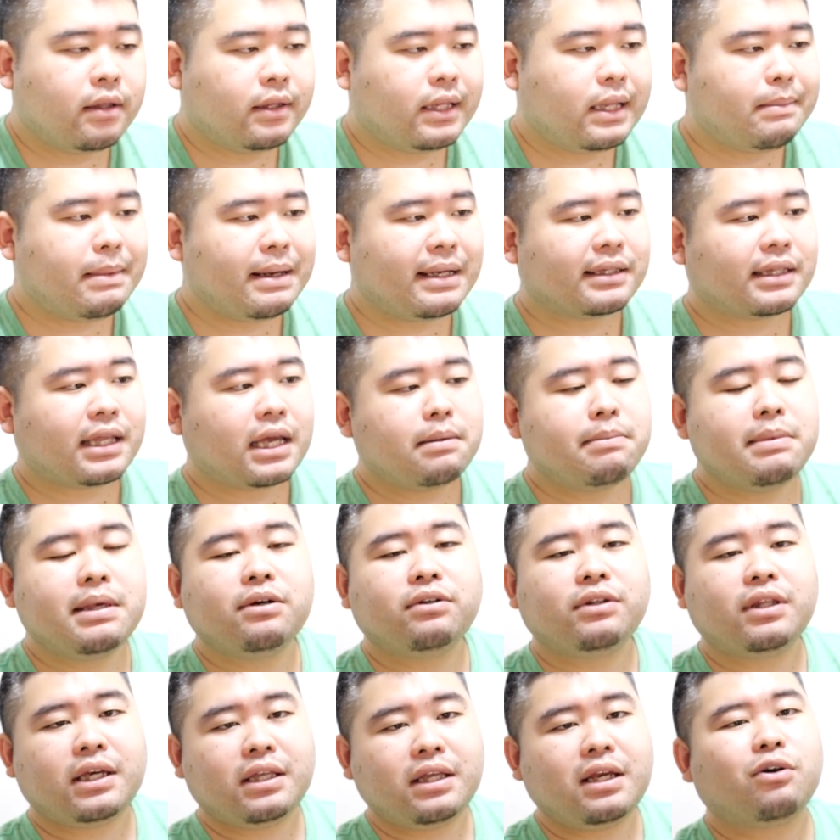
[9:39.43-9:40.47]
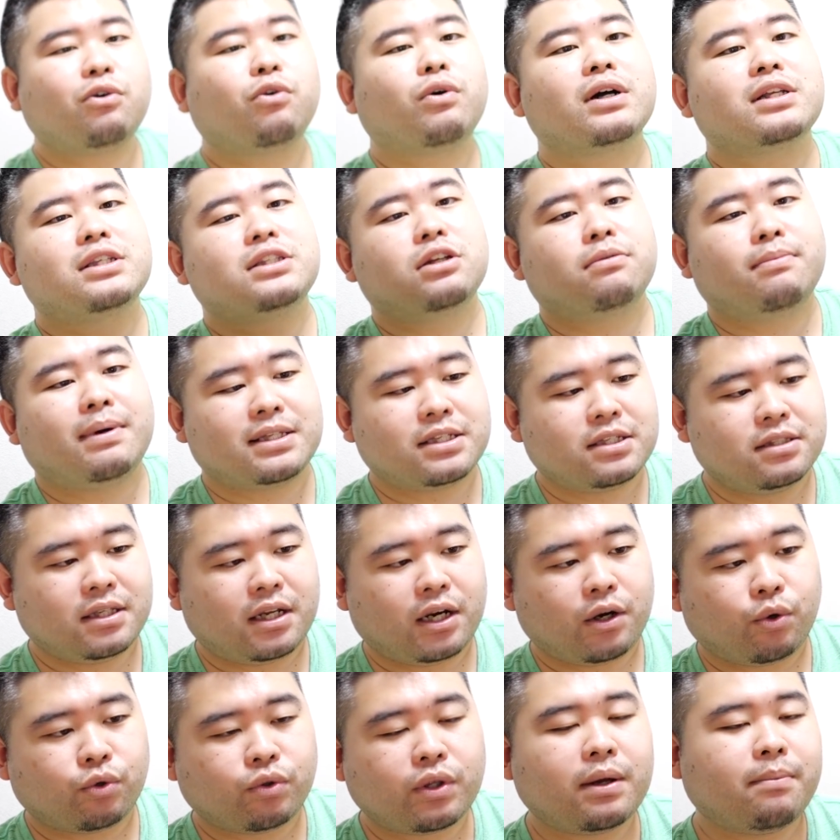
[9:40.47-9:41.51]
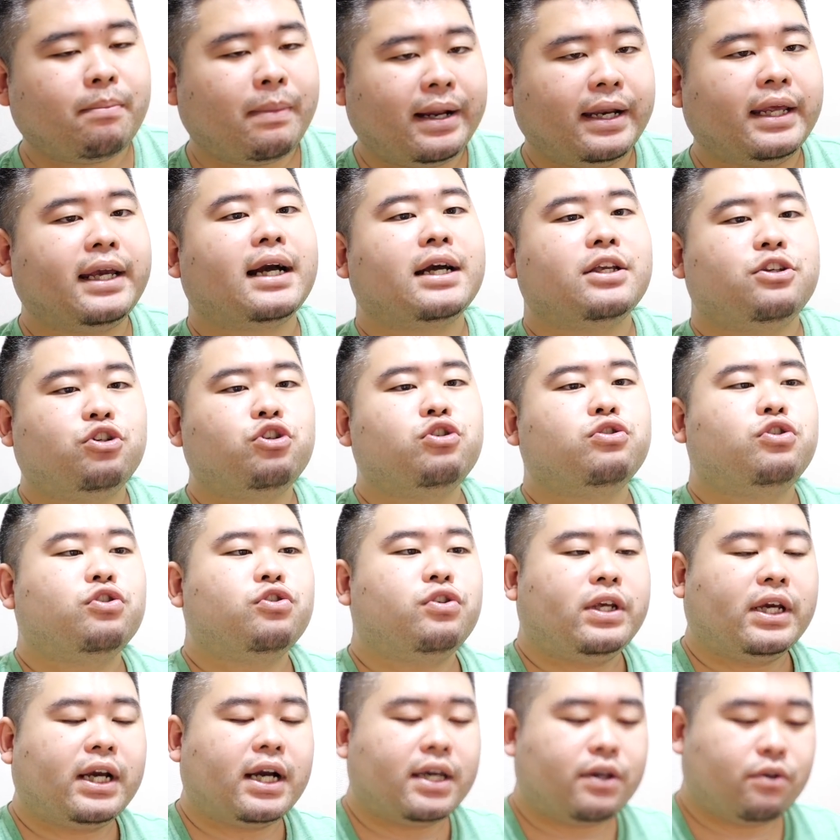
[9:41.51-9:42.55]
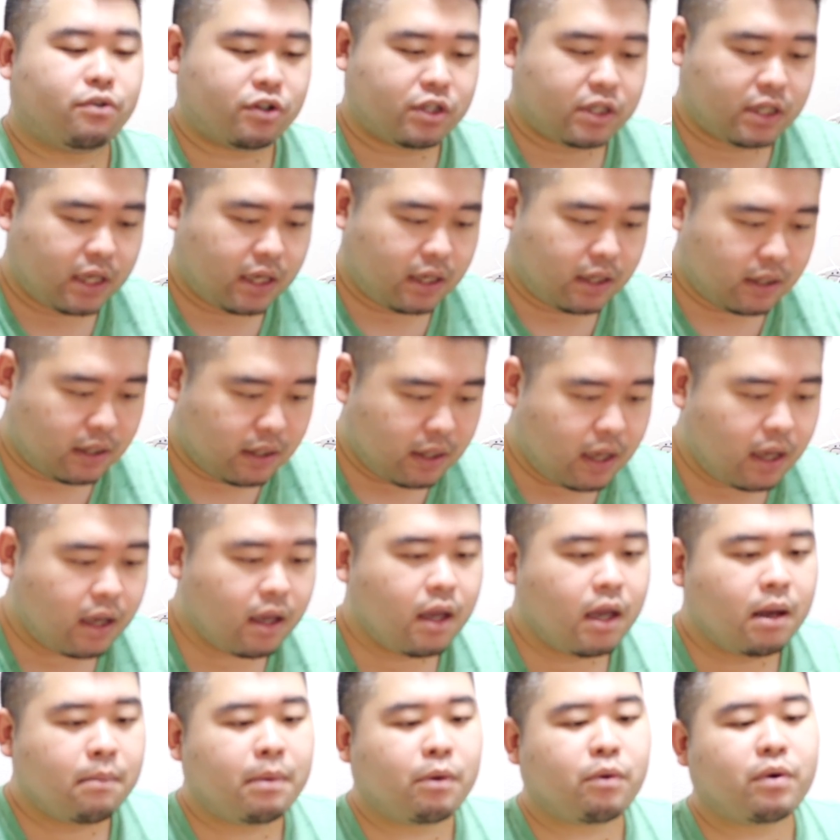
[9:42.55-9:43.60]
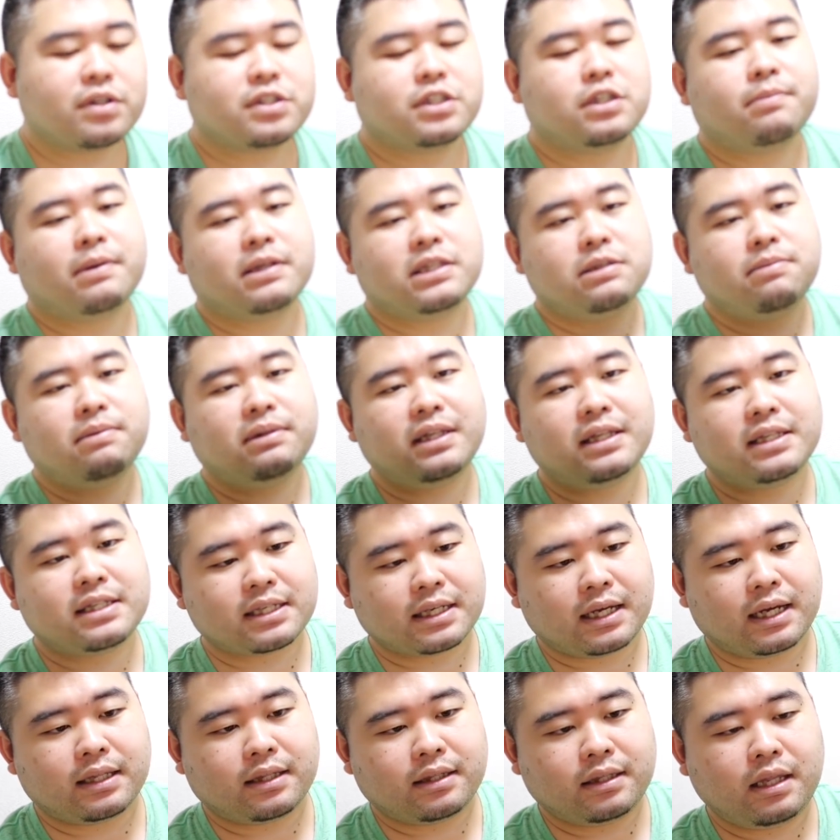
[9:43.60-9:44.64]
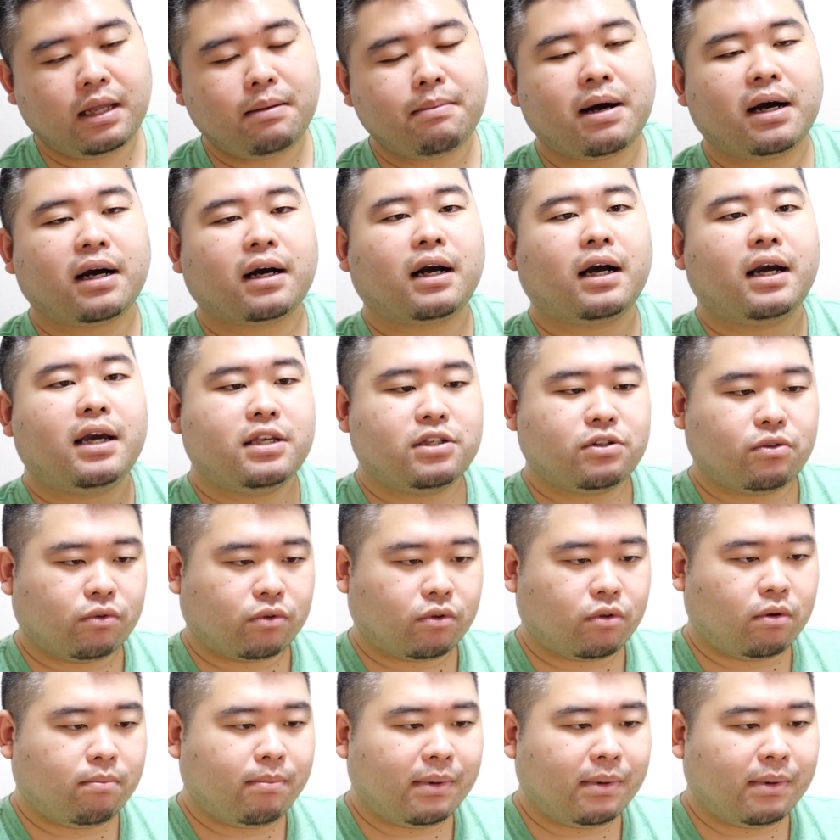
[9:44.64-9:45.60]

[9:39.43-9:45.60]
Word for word: で、まあ、タイミング的には5月の末になることは、まあ、理解、重々理解をしていて、5月の末まで使って、まあ、返そうと。